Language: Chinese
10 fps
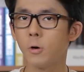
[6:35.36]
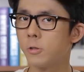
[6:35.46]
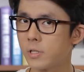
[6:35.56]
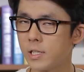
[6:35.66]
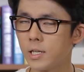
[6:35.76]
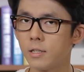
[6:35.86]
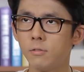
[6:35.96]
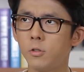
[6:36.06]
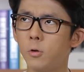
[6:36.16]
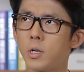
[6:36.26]
不过说真的，
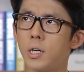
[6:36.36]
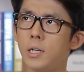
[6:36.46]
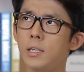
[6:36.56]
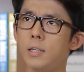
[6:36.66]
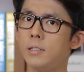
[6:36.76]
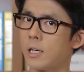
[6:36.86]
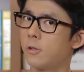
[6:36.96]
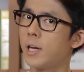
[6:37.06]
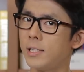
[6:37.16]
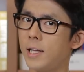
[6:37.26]
又可以享
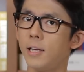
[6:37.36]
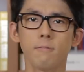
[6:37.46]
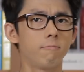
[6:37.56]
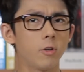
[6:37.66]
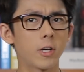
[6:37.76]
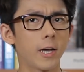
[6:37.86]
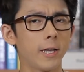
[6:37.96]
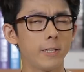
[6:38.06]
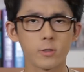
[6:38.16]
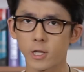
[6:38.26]
受看电影，又可
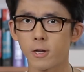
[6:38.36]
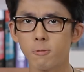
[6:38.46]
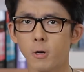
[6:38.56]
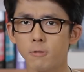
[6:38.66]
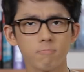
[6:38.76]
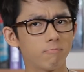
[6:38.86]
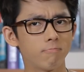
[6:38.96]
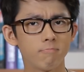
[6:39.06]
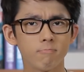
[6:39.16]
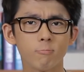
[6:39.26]
以学到英文。
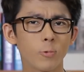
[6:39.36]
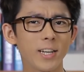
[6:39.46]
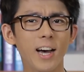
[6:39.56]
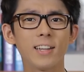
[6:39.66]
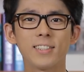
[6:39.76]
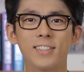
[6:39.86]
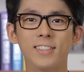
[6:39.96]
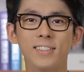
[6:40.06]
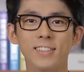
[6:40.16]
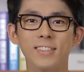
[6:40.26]
Why not？
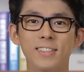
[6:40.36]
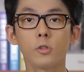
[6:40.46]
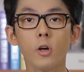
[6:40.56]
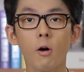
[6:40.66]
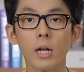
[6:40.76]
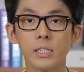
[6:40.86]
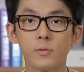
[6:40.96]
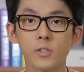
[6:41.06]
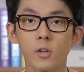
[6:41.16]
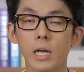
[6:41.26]
最后花几
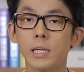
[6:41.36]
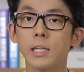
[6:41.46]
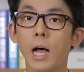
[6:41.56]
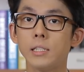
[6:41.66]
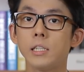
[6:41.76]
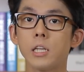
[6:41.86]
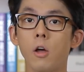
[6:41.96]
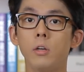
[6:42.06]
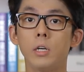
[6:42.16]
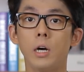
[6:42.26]
分钟来跟大家介
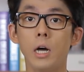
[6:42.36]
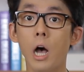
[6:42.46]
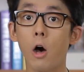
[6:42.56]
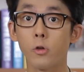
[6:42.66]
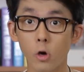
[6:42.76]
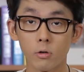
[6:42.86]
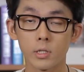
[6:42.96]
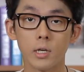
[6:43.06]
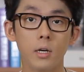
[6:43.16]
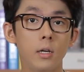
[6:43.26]
绍一个很好用
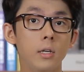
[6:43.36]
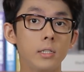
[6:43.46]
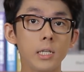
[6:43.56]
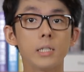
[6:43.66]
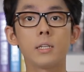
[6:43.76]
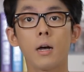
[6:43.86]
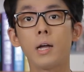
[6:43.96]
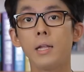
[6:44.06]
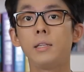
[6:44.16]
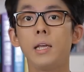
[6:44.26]
的线上
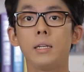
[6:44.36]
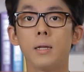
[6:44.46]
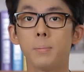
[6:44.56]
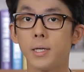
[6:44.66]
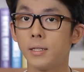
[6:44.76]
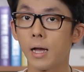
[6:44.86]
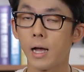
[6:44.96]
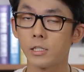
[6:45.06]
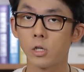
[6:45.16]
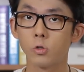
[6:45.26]
看电影的平台，
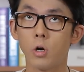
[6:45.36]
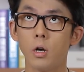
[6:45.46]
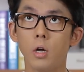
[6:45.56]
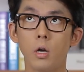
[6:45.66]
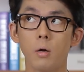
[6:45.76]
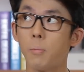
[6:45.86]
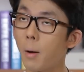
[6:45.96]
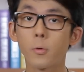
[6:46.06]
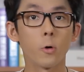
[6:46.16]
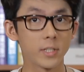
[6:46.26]
它叫做
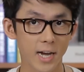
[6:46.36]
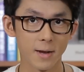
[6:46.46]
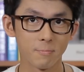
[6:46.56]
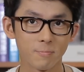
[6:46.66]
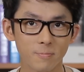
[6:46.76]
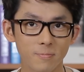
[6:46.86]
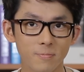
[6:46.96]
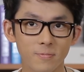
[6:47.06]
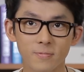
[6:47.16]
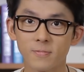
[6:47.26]
Popcorn Time。爆
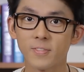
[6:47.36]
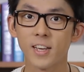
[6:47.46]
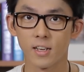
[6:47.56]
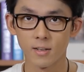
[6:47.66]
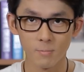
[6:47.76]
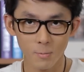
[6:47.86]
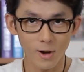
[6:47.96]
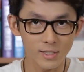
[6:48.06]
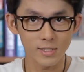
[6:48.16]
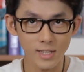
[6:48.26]
米花时间，爆米
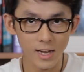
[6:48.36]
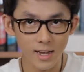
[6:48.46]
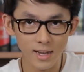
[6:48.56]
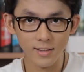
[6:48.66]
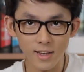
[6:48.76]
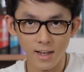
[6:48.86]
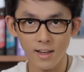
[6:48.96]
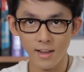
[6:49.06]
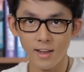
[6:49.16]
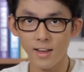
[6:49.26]
花时间，
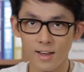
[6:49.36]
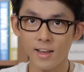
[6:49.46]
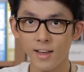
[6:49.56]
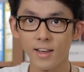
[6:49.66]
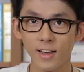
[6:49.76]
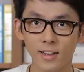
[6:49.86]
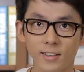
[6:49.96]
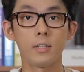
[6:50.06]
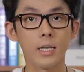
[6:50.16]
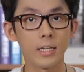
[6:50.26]
耶！
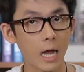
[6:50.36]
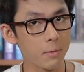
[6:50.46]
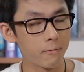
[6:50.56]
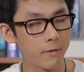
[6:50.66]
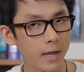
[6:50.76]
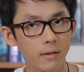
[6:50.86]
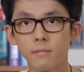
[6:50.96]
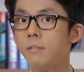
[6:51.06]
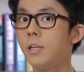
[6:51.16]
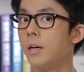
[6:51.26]
第一它免费，
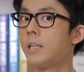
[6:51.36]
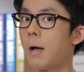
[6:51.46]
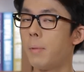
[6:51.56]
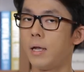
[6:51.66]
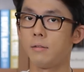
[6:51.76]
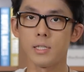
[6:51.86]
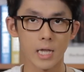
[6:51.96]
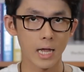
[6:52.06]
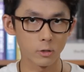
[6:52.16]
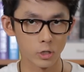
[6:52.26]
第二它美，第
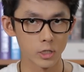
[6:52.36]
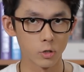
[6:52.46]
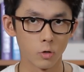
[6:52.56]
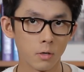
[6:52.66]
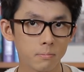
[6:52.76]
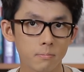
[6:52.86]
三它选择多。